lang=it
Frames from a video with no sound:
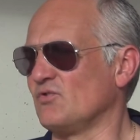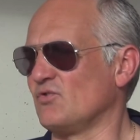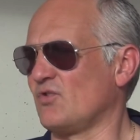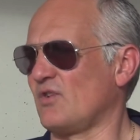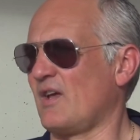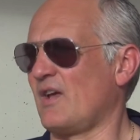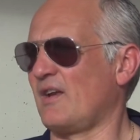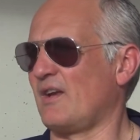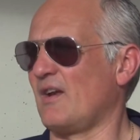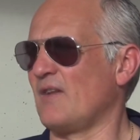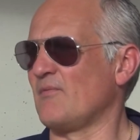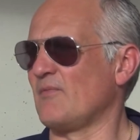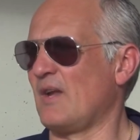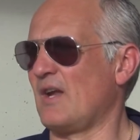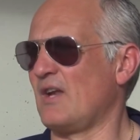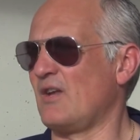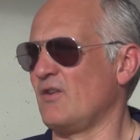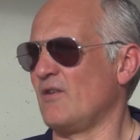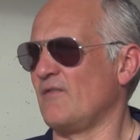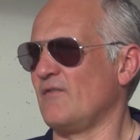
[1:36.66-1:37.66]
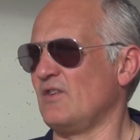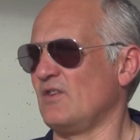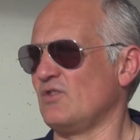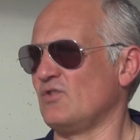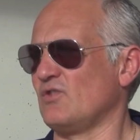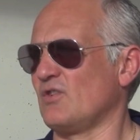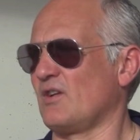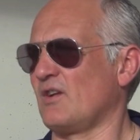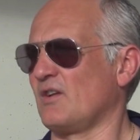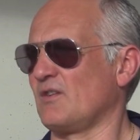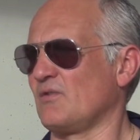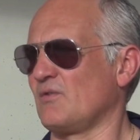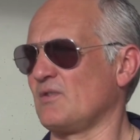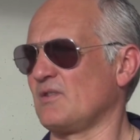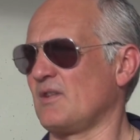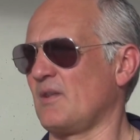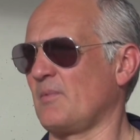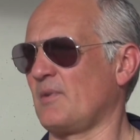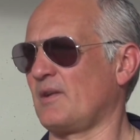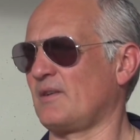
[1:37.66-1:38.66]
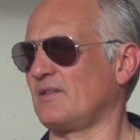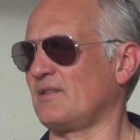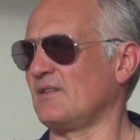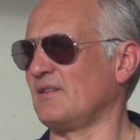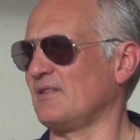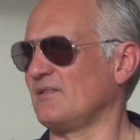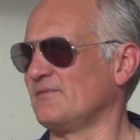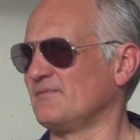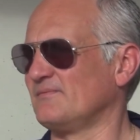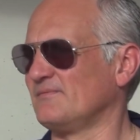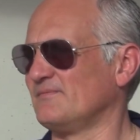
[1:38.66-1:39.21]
giocare al meglio e vincere questa partita.